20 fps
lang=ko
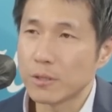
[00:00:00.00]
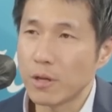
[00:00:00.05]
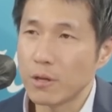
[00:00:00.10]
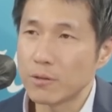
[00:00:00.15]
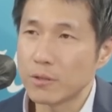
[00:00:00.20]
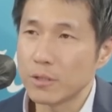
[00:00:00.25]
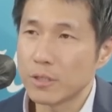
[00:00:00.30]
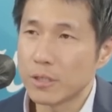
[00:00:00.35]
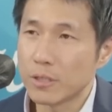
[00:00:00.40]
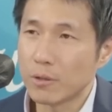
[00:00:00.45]

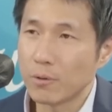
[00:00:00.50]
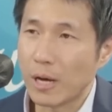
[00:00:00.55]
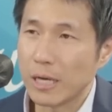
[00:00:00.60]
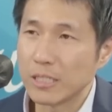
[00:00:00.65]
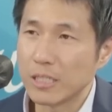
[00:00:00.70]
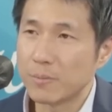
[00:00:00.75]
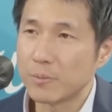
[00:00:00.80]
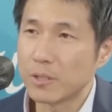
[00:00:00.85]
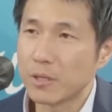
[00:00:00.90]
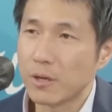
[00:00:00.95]
설득시키고
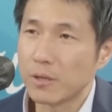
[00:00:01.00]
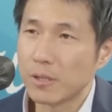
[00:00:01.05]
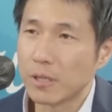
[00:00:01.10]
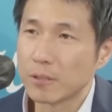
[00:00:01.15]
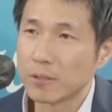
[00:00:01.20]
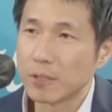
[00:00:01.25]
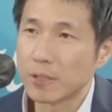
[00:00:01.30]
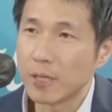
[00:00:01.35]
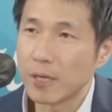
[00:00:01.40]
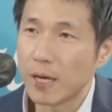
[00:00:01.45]
안심시켜야
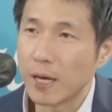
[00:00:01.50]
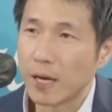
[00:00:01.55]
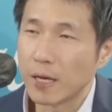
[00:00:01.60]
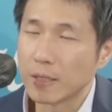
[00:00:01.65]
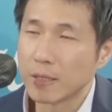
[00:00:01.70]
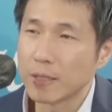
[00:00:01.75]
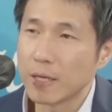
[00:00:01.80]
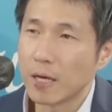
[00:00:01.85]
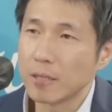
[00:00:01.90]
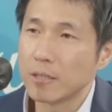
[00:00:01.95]
되는데
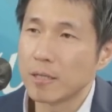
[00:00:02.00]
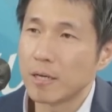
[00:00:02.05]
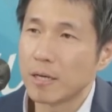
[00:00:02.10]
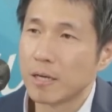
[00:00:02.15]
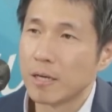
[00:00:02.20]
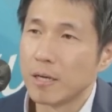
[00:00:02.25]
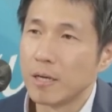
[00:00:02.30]
그게 아니라